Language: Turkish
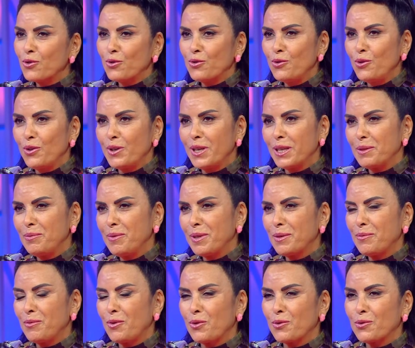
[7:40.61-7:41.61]
İlkokul
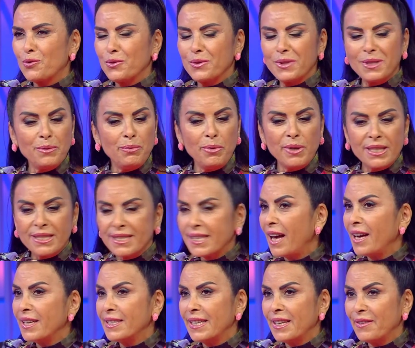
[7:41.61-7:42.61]
öğretmenim olduğunda beni
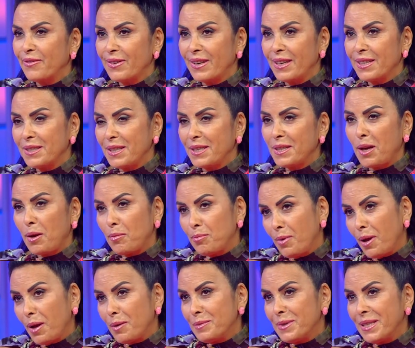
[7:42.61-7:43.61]
sahneye fırlatan
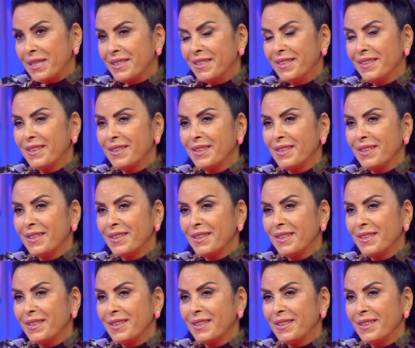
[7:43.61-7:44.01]
ablamdır.